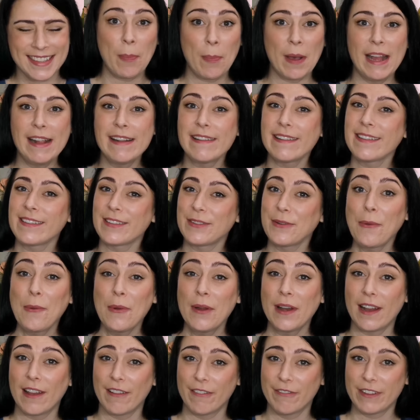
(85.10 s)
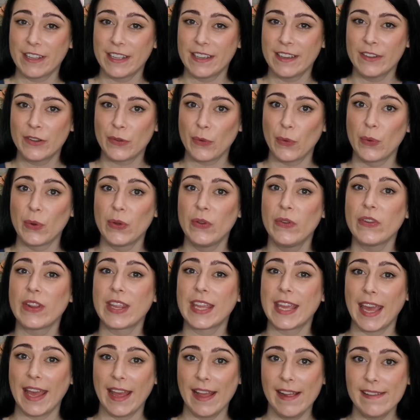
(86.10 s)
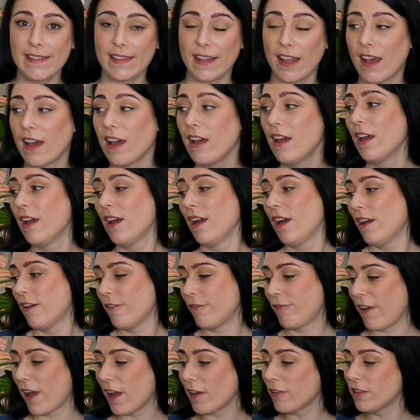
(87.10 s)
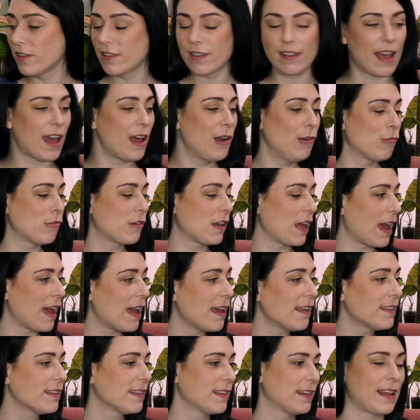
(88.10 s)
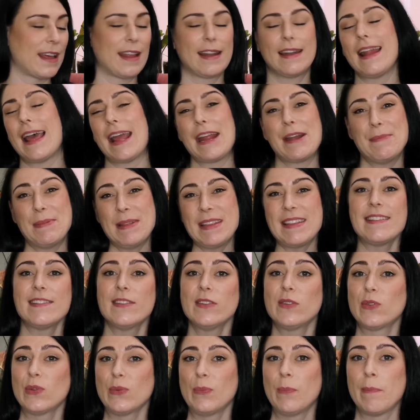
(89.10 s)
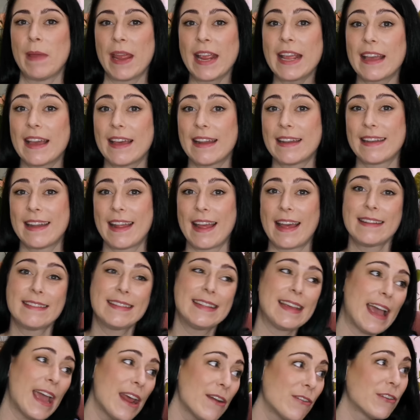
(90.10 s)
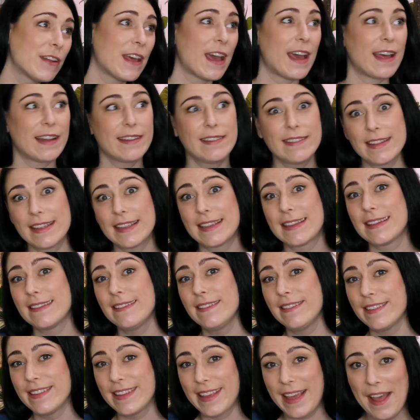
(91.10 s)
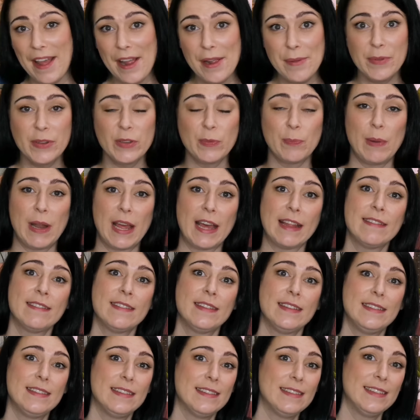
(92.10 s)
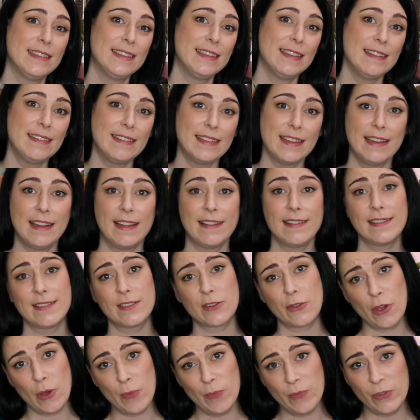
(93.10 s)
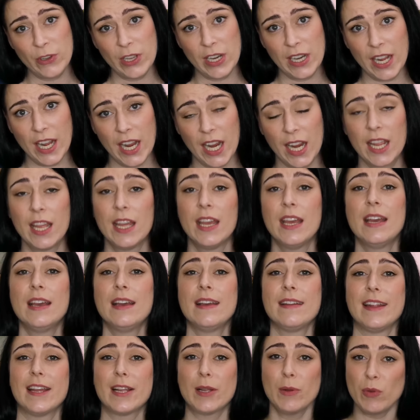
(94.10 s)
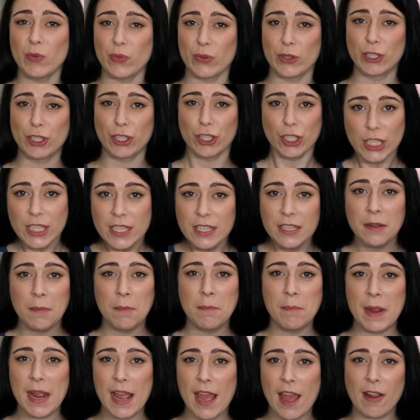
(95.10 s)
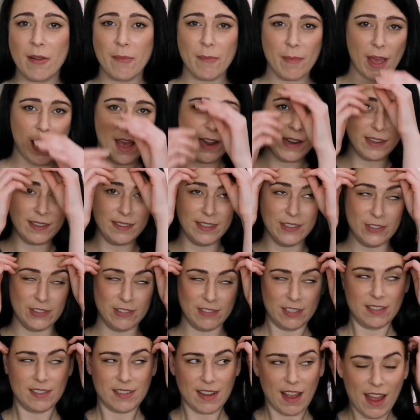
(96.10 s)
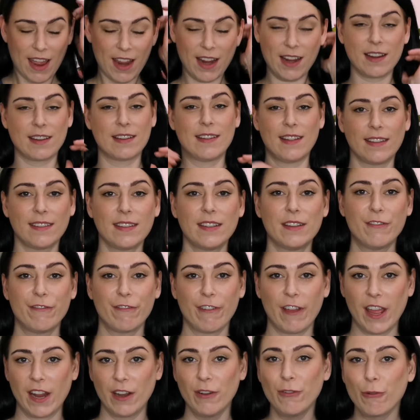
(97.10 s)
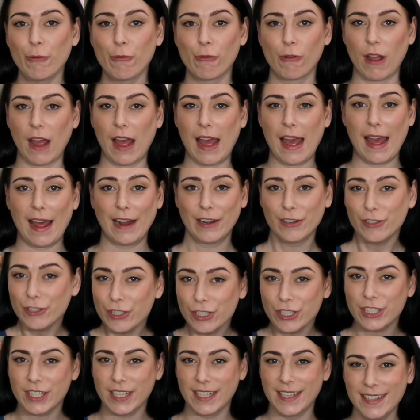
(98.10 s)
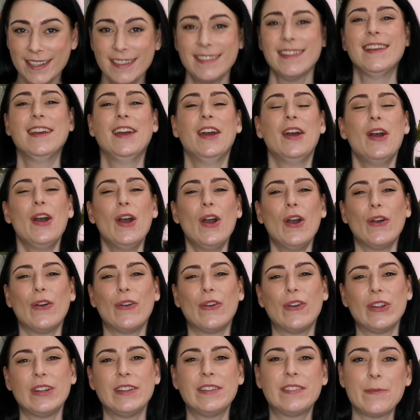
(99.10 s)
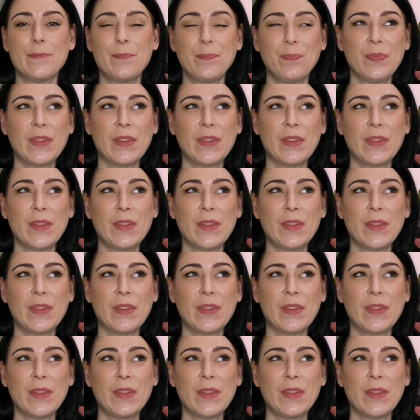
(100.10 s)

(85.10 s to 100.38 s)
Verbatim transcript: sobald es dunkler wird und kälter, fangen unsere Alokasien an, ein bisschen zu meckern. Der, die eine oder andere kriegt ein gelbes Blatt, die, die nächste lässt das Köpfchen hängen. Da gibt es verschiedene Merkmale, die uns zeigen, dass hier eine Veränderung ansteht. Und